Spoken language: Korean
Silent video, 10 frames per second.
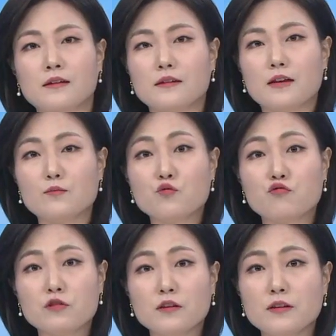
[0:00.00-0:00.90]
다음은
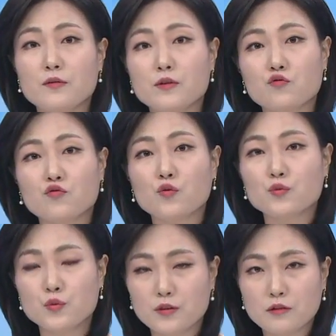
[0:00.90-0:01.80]
국제사회 주요
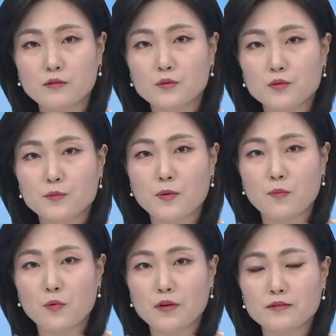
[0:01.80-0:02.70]
소식들도
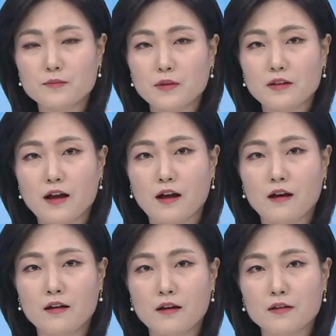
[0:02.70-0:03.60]
짚어보겠습니다.
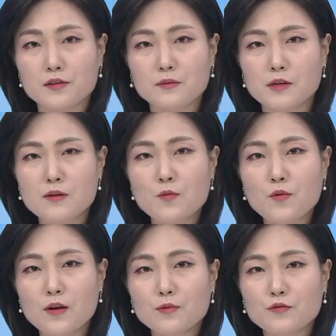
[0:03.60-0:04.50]
아, 지금
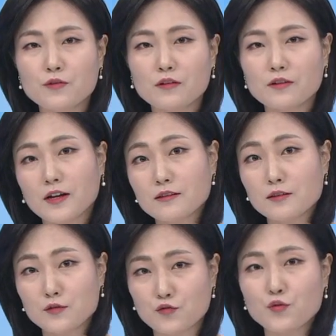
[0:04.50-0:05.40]
일본과 미국에서
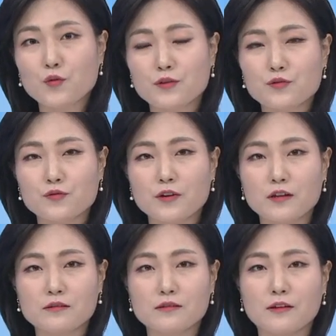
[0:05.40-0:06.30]
하나씩 중요 이슈가
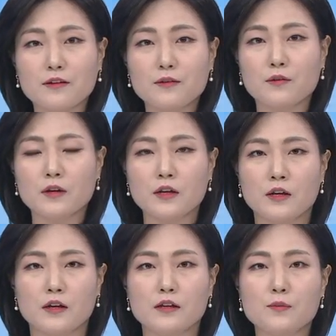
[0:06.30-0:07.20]
있는데요.
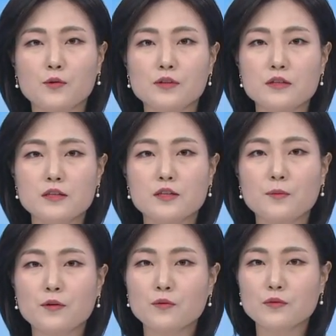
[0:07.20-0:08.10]
일본은
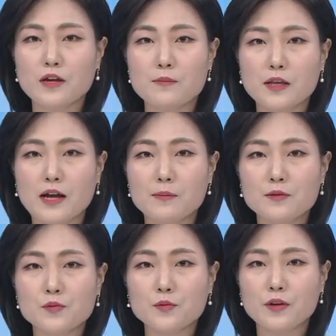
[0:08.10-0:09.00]
지병으로 사임한 아베
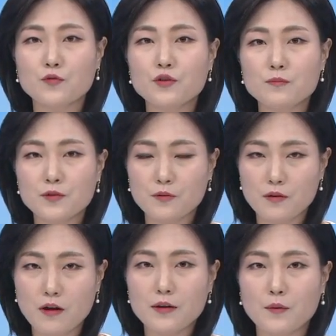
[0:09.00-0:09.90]
총리 의 후임
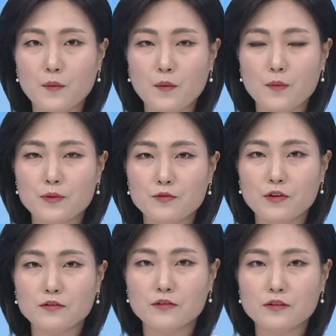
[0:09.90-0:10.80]
선거가 있고
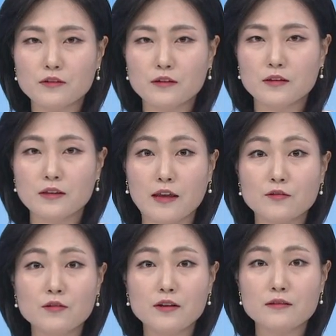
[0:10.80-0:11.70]
미국에서는
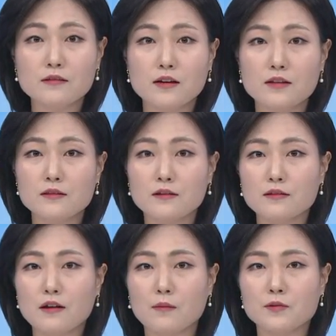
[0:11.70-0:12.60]
대선 레이스가
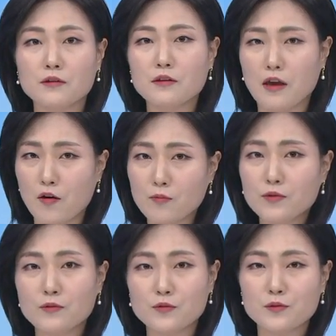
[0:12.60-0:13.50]
한창인데 갑자기
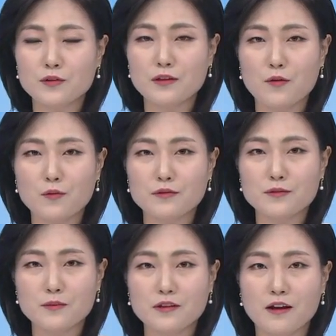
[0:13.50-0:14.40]
계엄령 소식이 나오고
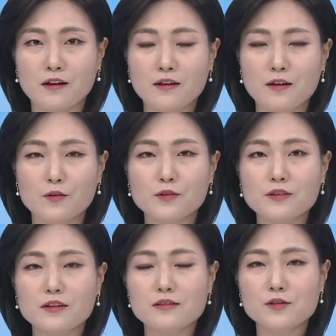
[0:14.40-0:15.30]
있습니다. 어떤
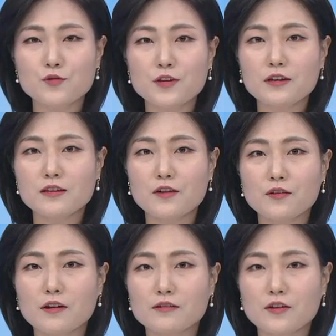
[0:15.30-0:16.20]
얘기인지 취재 기자
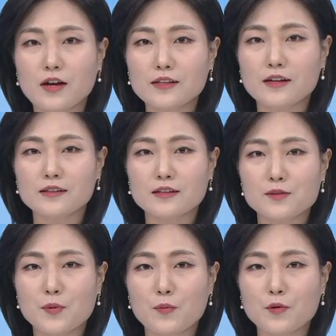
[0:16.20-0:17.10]
연결해서 하나하나
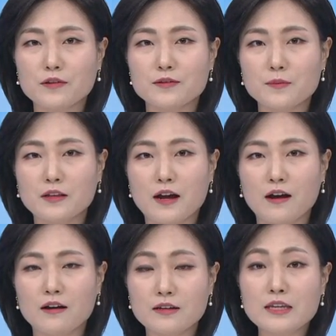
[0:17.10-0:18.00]
짚어보겠습니다.
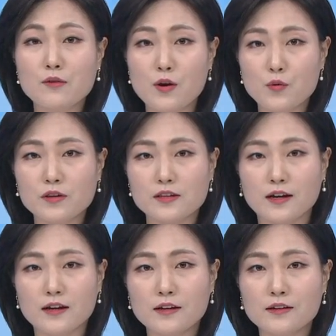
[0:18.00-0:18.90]
이광우
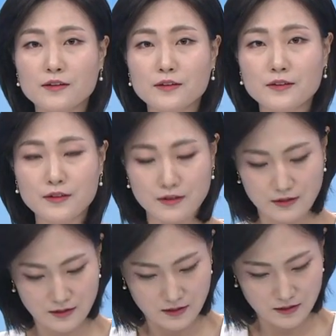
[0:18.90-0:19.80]
기자. 네, 이광우입니다.